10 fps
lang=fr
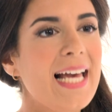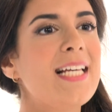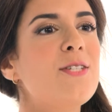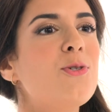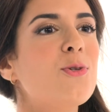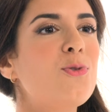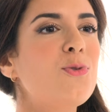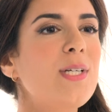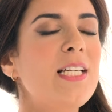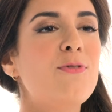et
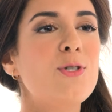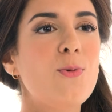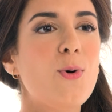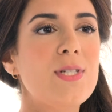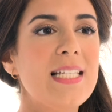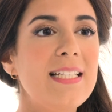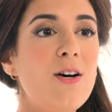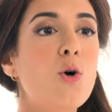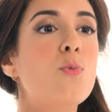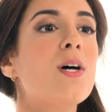surtout, il faut se brosser les
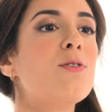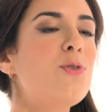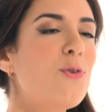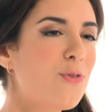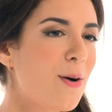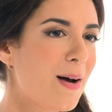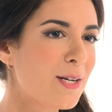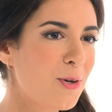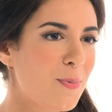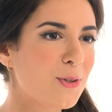dents au moins deux fois
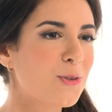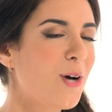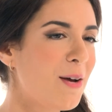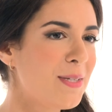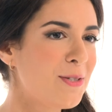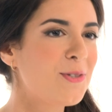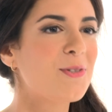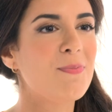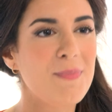par jour pendant trois minutes